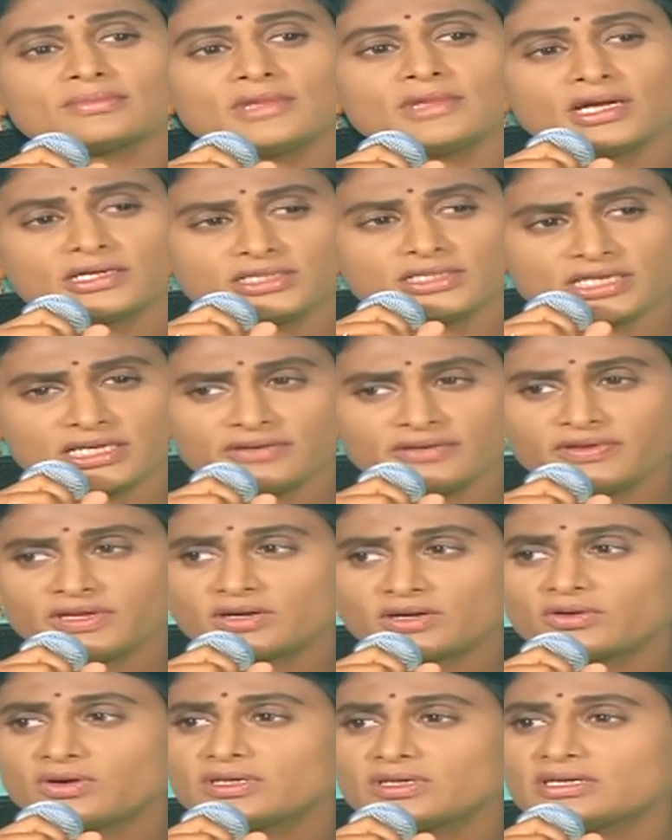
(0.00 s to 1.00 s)
నా చెయ్యి
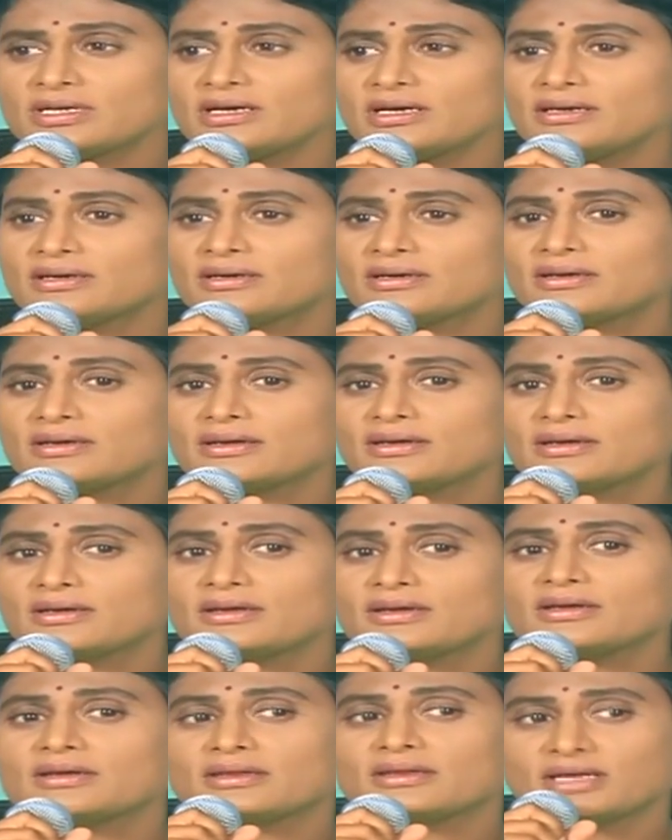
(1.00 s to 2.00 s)
విరగొట్టినా
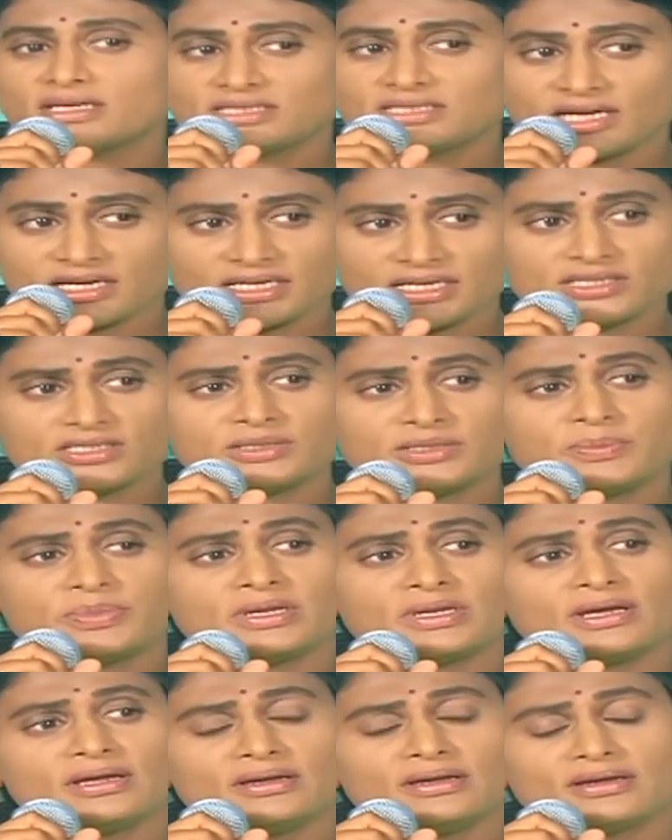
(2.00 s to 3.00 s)
నా జాకెట్
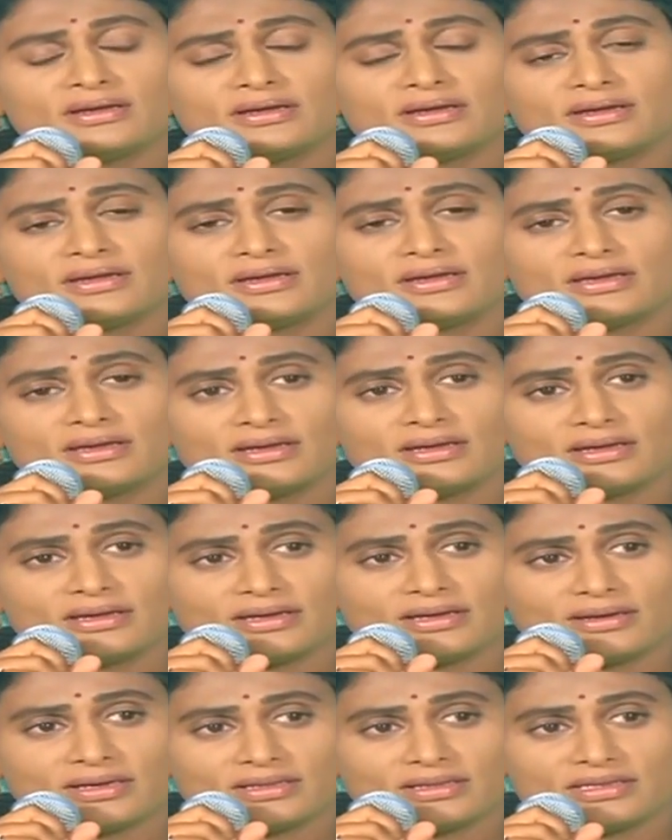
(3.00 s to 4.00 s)
చింపినా
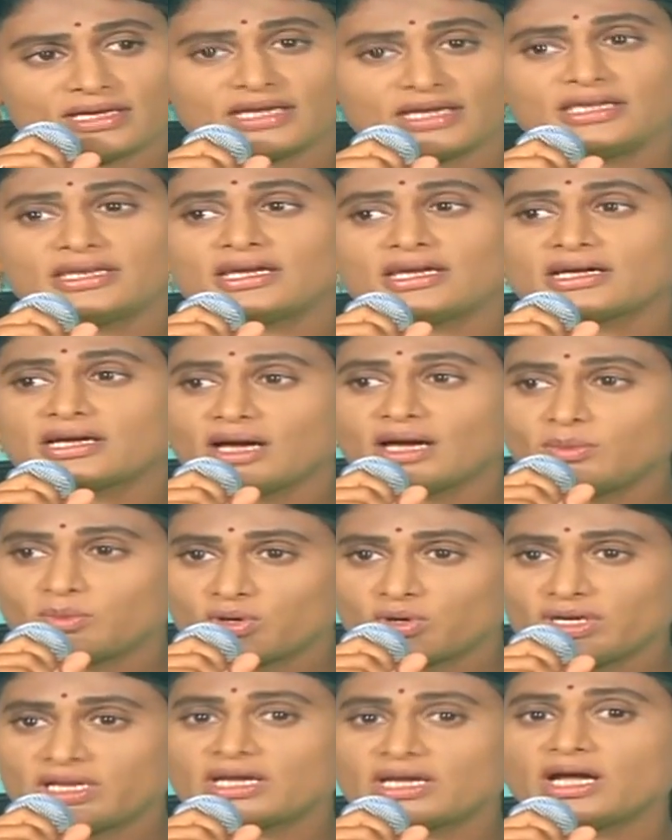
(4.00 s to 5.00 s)
ధైర్యంగా
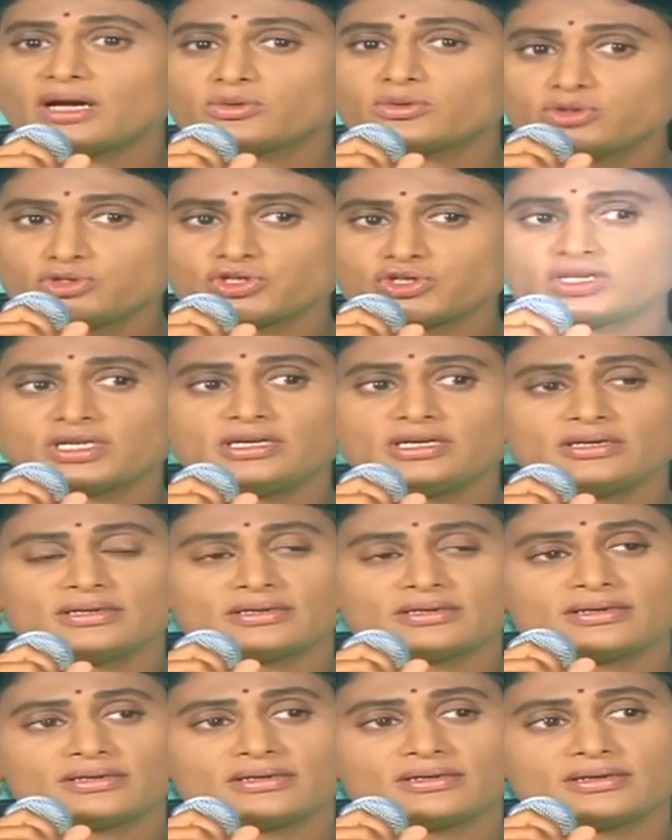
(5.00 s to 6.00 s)
మొండిగా కూర్చొని
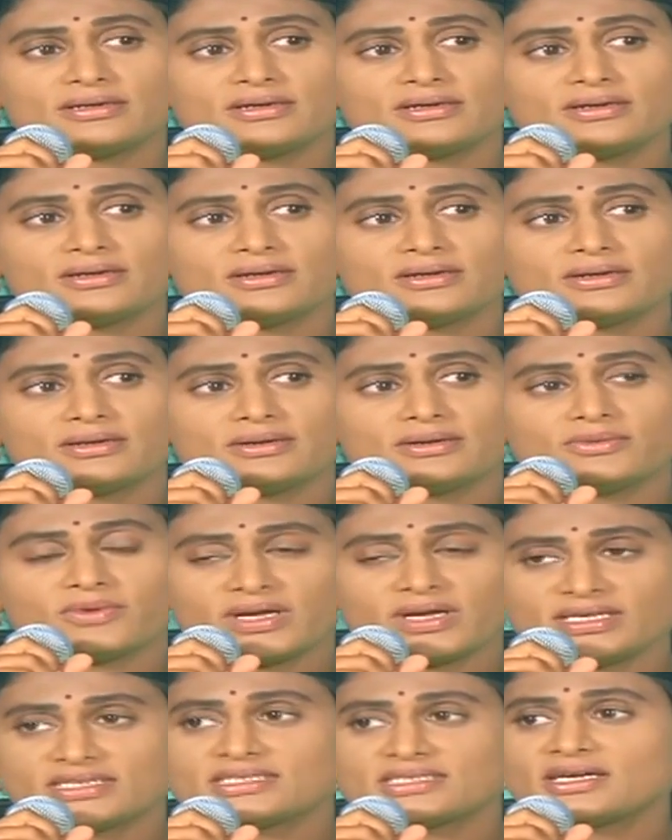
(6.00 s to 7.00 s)

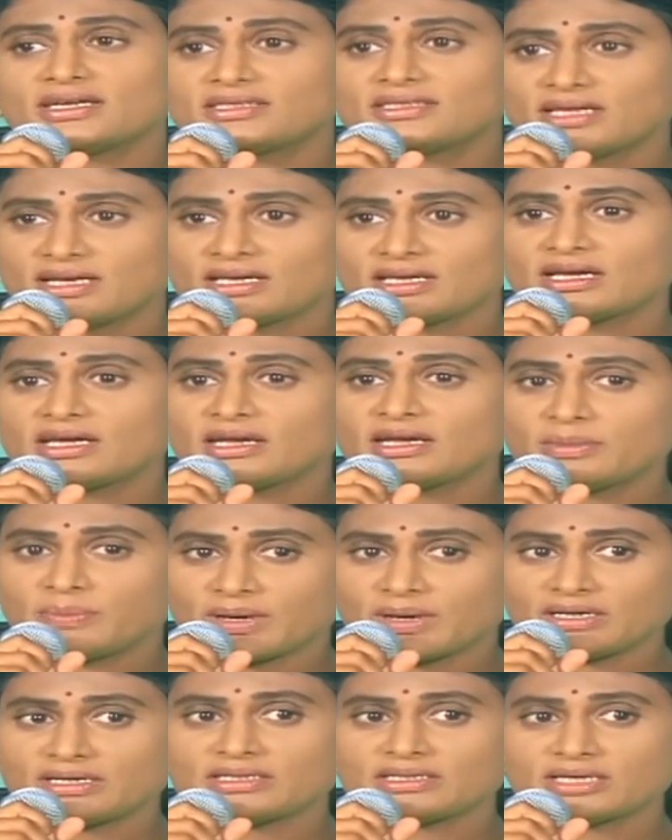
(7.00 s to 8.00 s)
వైఎస్ఆర్ తెలంగాణ
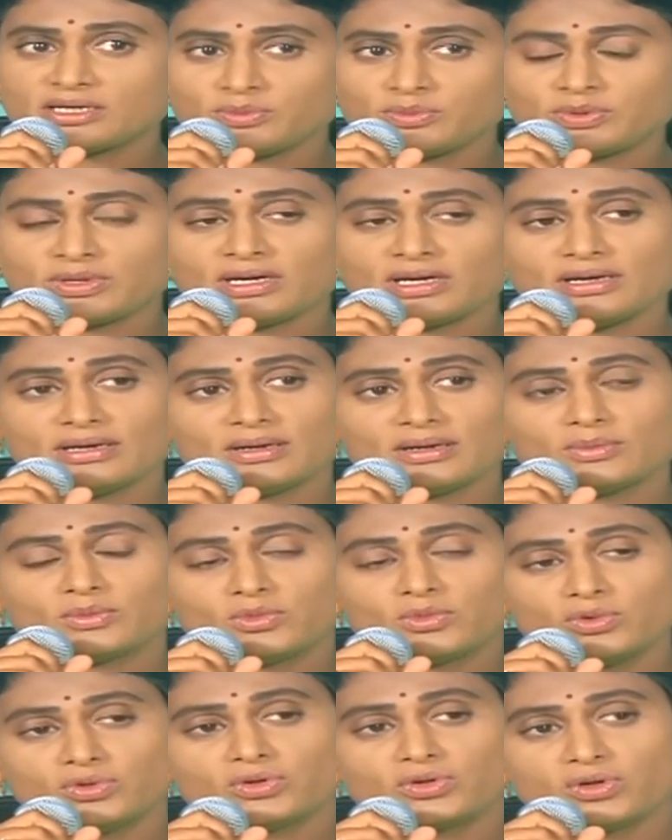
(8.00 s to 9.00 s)
పార్టీ తరఫున
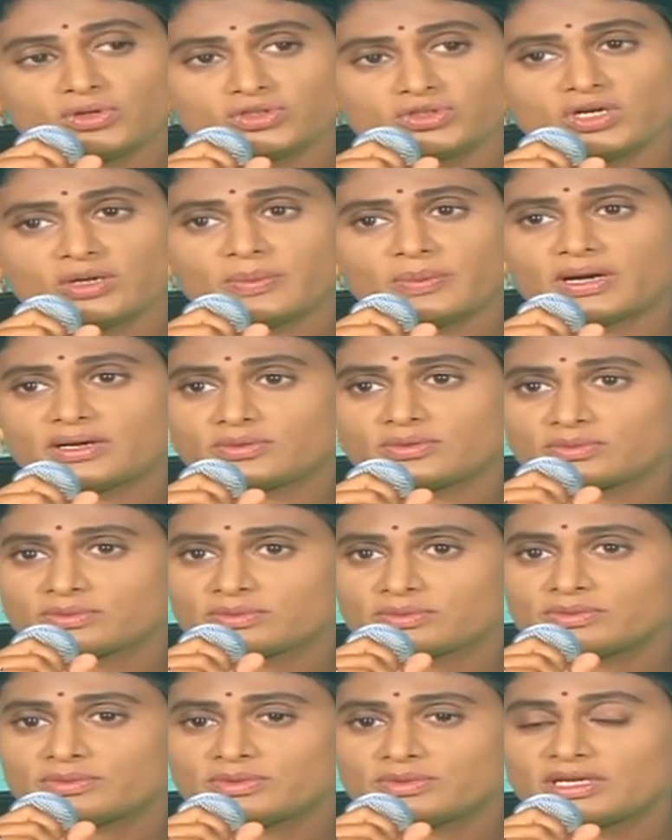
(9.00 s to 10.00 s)
మూడు రోజుల పాటు
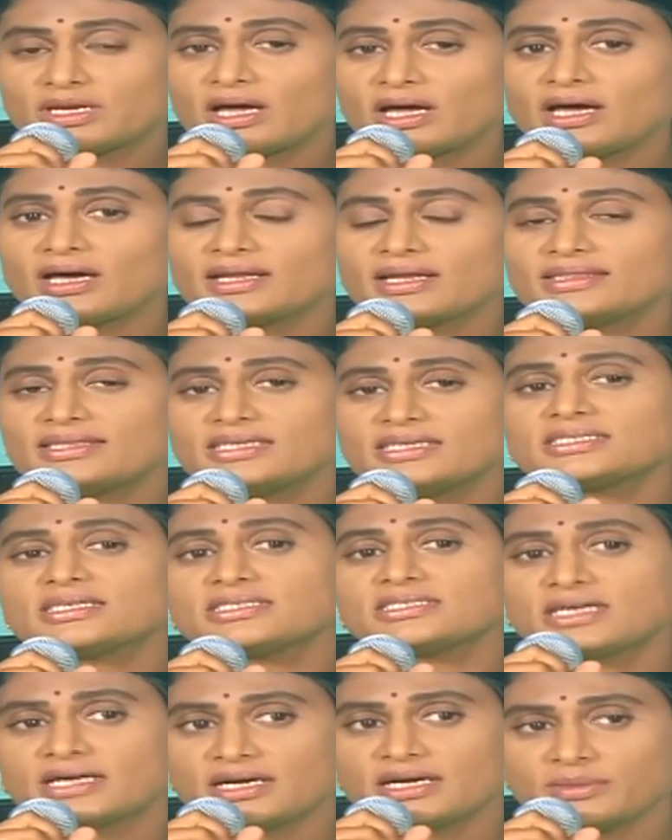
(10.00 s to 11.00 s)
నిరాహార దీక్ష
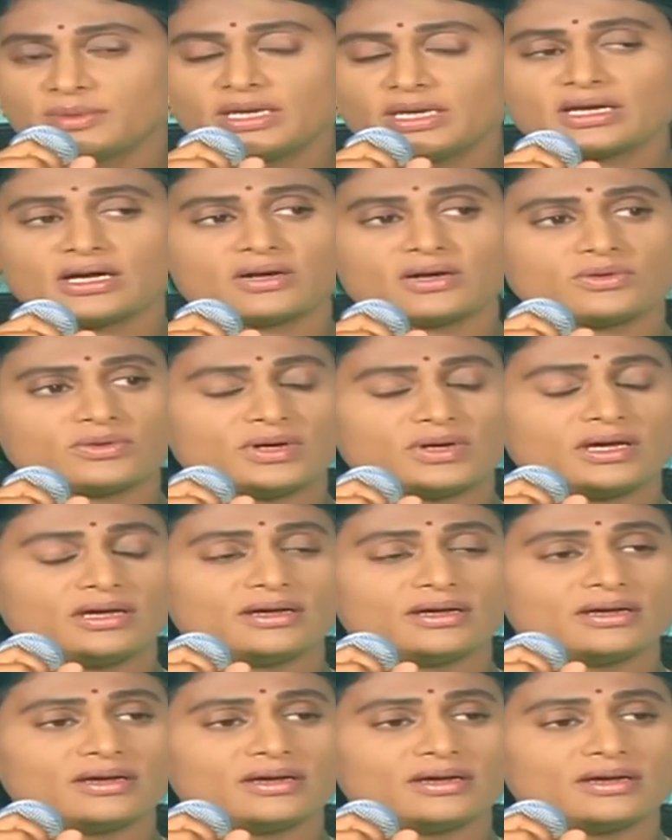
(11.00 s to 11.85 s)
చేయడమే కాకుండా